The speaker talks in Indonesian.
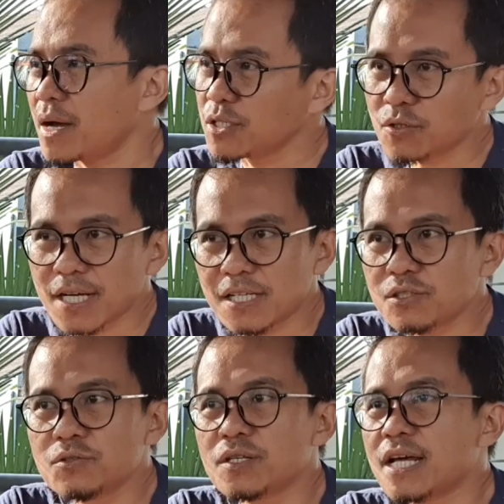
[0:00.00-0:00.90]

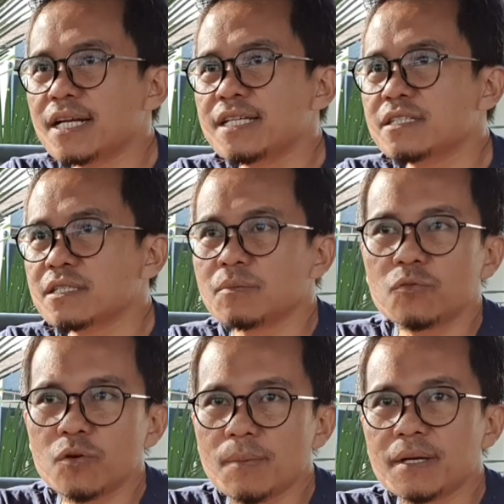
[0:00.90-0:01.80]
jurnalis jurnalis-jurnalis
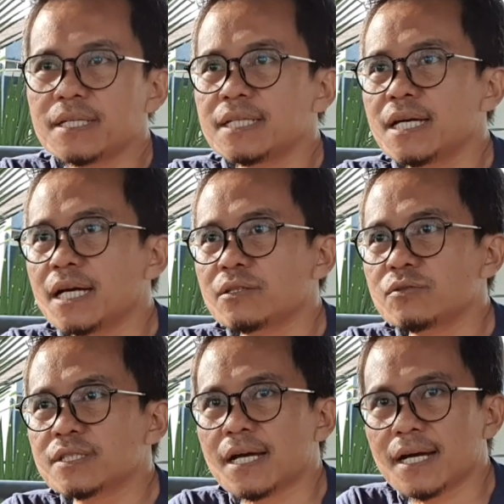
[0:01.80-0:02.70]
semua media
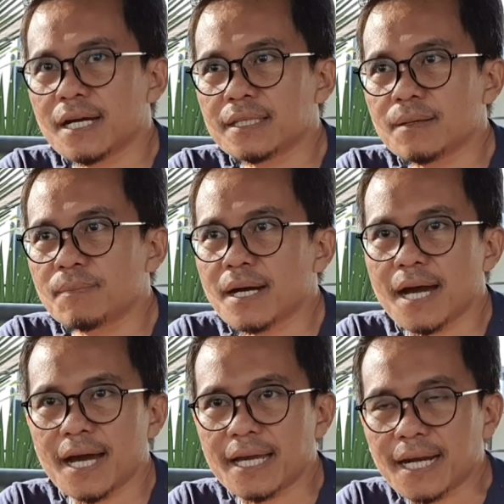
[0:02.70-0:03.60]
itu sangat
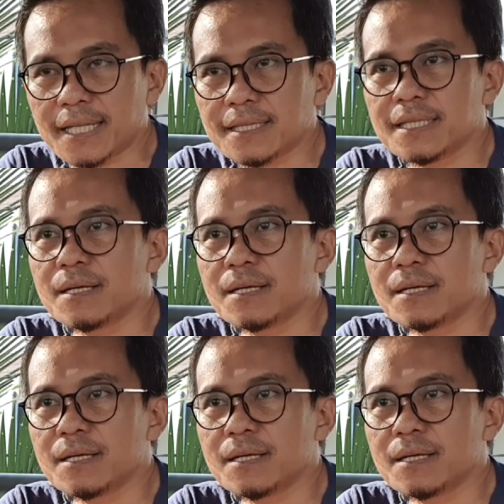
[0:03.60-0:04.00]
meng-highlight